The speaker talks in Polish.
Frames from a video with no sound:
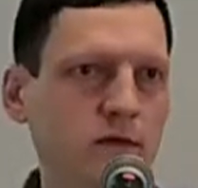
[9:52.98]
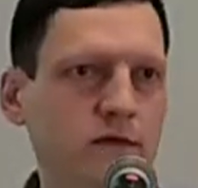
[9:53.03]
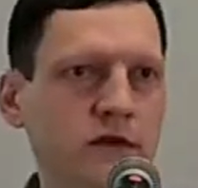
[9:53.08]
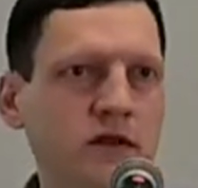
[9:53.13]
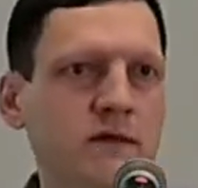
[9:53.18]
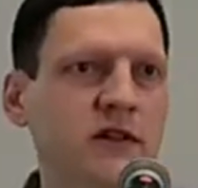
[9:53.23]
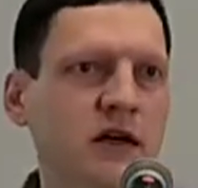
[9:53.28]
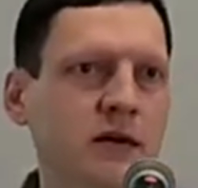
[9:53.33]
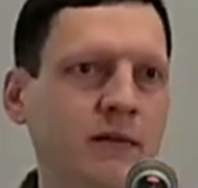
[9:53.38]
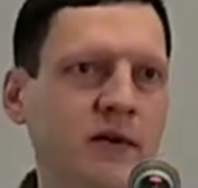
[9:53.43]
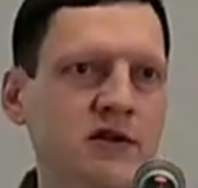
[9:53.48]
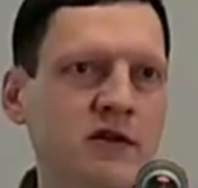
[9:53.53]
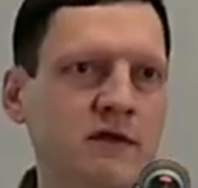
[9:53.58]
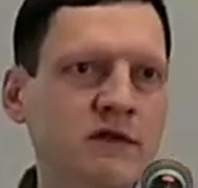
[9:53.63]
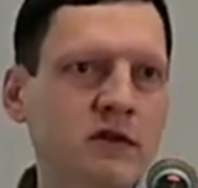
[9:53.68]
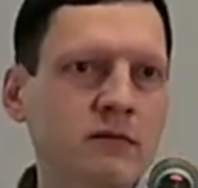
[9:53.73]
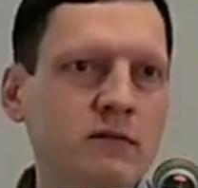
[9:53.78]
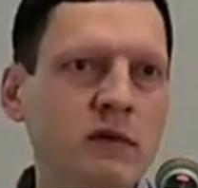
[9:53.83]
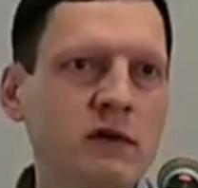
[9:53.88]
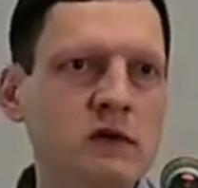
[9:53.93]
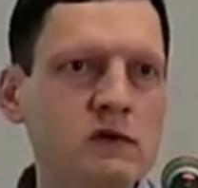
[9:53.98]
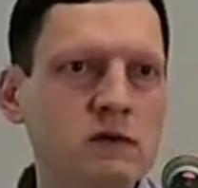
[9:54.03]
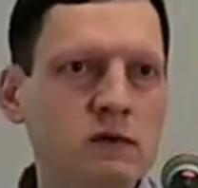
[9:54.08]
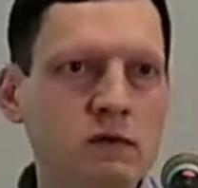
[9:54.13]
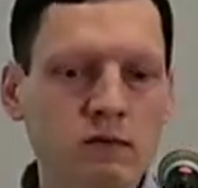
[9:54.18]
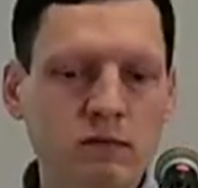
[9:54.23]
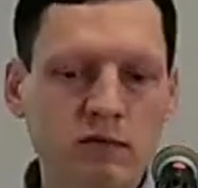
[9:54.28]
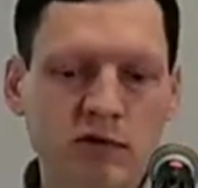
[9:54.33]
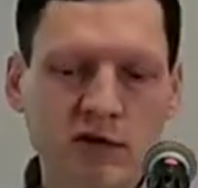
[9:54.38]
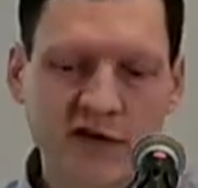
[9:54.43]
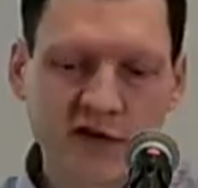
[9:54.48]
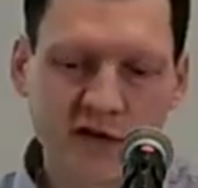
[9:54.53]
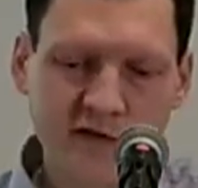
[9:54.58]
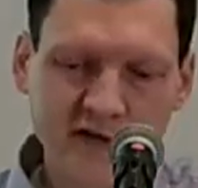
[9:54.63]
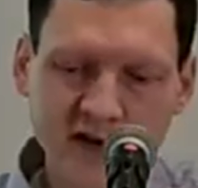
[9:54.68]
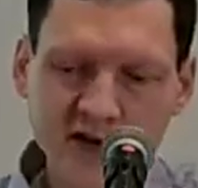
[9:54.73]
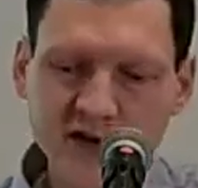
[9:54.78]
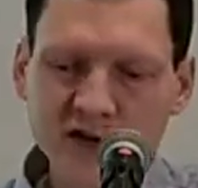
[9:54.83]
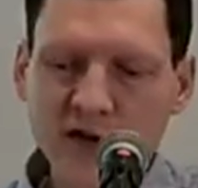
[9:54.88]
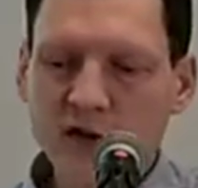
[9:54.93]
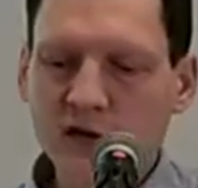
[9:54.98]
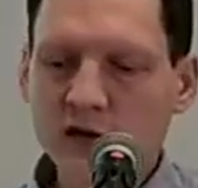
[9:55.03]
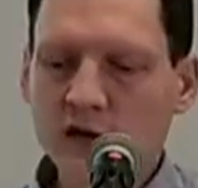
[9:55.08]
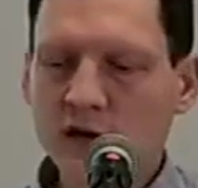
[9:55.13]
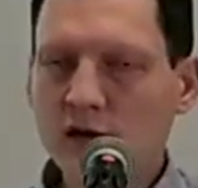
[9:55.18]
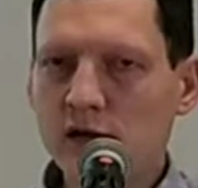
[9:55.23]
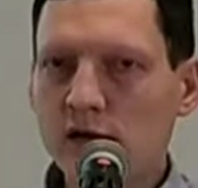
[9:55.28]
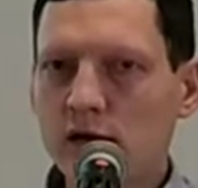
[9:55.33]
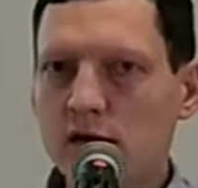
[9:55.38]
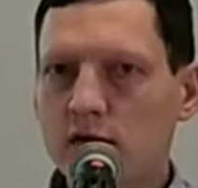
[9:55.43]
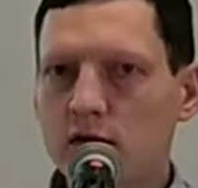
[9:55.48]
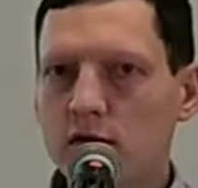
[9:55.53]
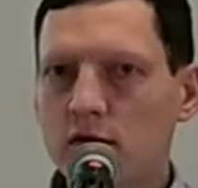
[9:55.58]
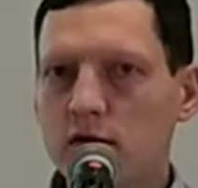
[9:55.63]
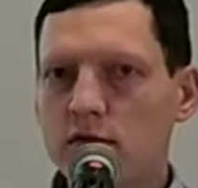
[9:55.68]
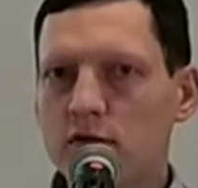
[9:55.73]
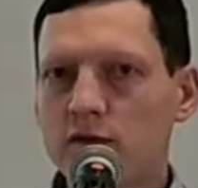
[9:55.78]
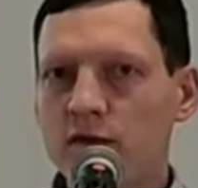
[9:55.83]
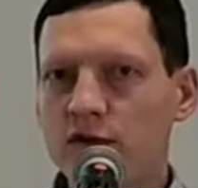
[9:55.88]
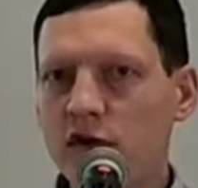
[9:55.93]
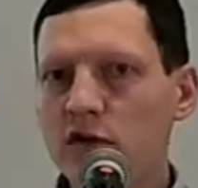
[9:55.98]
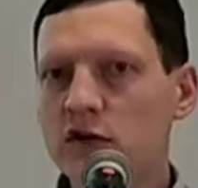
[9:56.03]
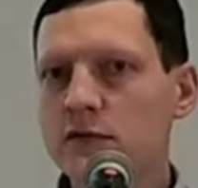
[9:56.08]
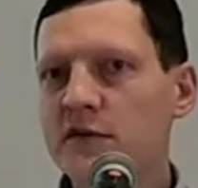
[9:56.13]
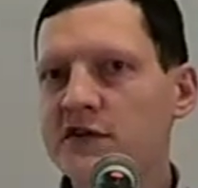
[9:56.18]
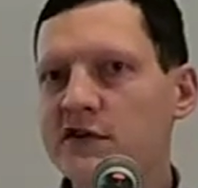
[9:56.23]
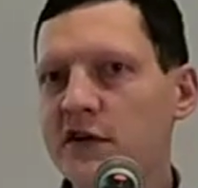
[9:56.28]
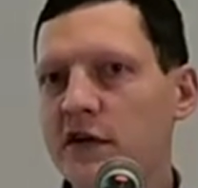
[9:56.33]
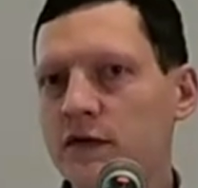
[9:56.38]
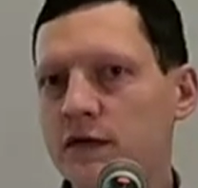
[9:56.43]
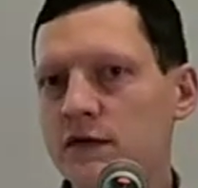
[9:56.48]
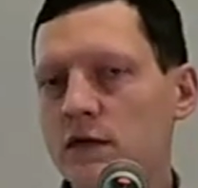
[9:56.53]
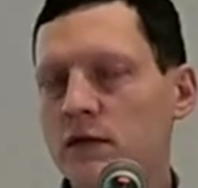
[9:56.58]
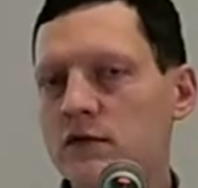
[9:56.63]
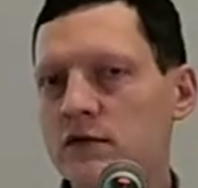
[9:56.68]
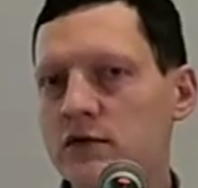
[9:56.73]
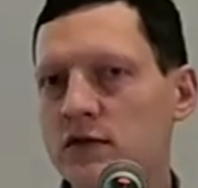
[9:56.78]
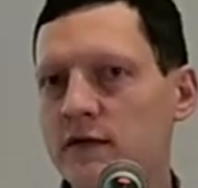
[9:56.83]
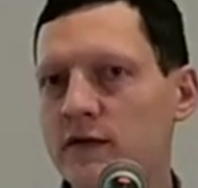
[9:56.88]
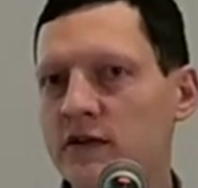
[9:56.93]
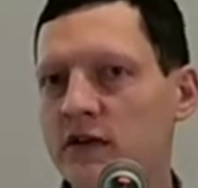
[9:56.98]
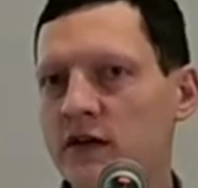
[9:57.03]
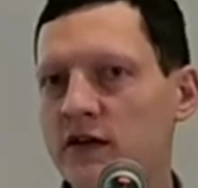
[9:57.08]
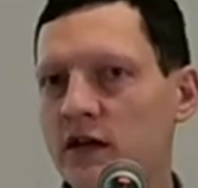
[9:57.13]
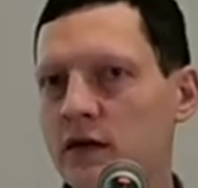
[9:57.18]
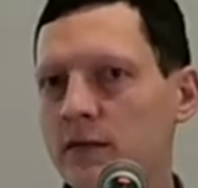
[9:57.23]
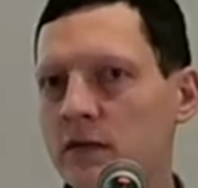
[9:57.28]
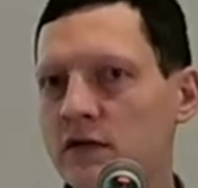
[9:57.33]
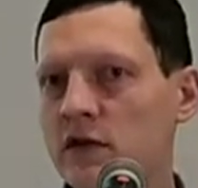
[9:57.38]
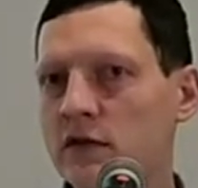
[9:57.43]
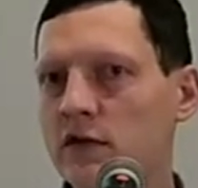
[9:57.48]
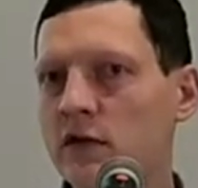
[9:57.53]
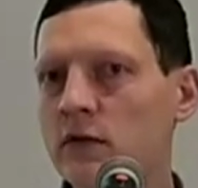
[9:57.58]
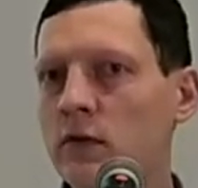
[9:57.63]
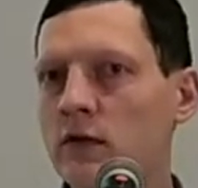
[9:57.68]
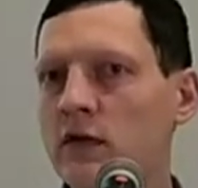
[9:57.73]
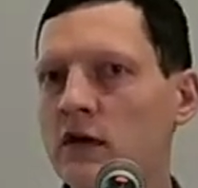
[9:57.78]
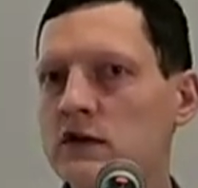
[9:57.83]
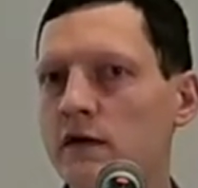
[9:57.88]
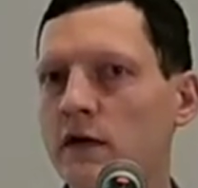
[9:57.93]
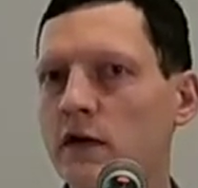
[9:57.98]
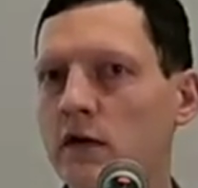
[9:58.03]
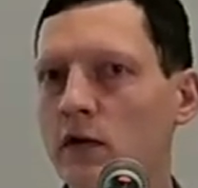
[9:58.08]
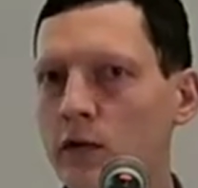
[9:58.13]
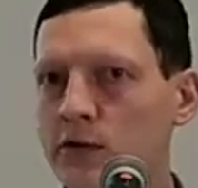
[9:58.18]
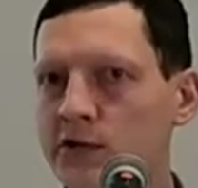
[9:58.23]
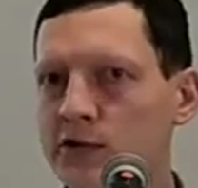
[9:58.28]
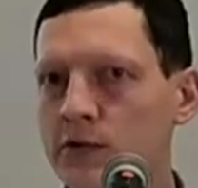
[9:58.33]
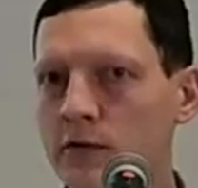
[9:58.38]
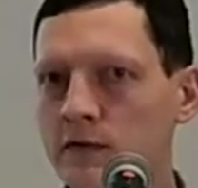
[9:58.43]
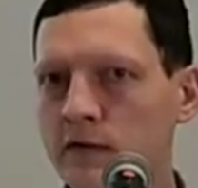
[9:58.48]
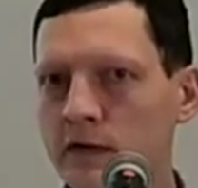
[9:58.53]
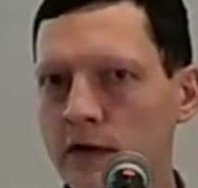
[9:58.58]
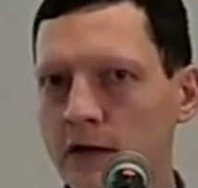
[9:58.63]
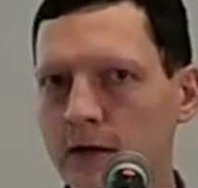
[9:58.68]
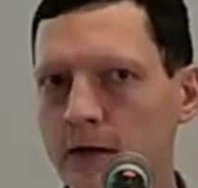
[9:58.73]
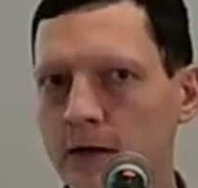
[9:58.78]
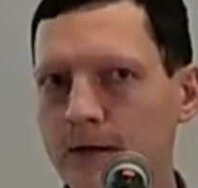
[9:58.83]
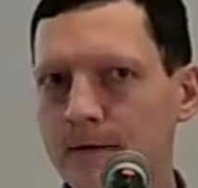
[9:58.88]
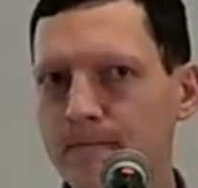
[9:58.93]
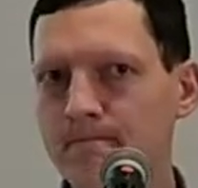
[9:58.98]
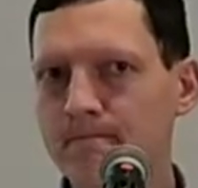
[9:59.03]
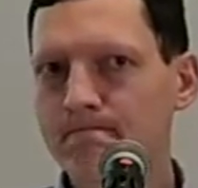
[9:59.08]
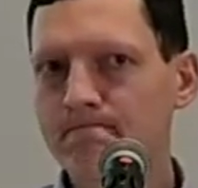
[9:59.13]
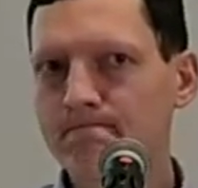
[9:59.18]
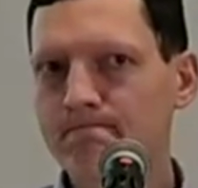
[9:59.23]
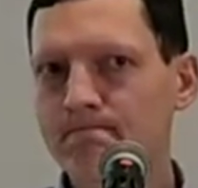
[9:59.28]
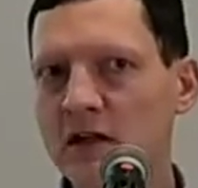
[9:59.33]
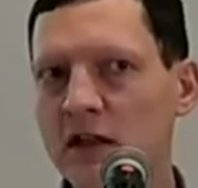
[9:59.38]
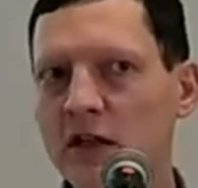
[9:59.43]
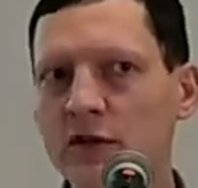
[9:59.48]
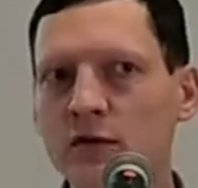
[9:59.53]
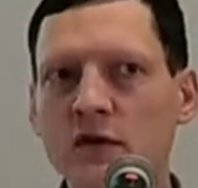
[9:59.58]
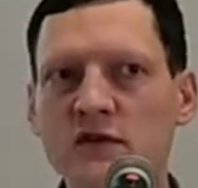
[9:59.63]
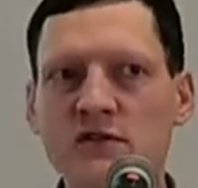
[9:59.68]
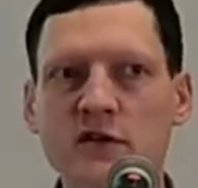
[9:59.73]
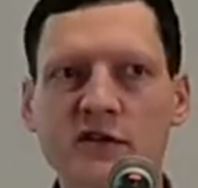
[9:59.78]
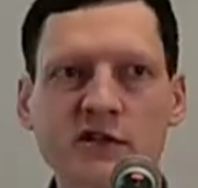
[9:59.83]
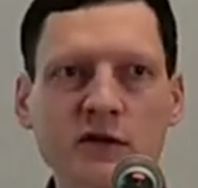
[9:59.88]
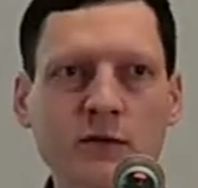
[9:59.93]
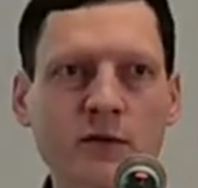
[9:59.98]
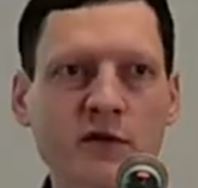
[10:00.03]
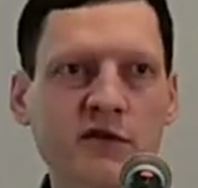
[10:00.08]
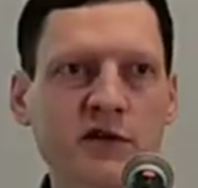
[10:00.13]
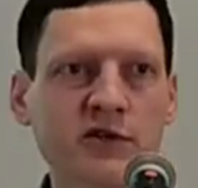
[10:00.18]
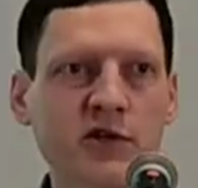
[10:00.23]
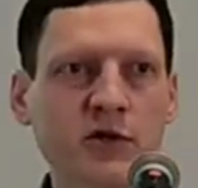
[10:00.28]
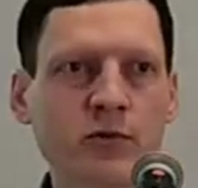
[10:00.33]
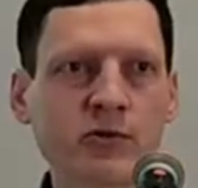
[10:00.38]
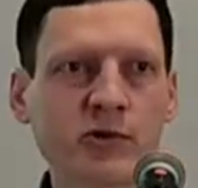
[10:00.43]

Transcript: W tym fragmencie, w tym miejscu, czy jeszcze wcześniej, widzieliśmy, że Jezus odkrywał te tajemnice tylko dla swoich uczniów, no ale to nie znaczyło, że ci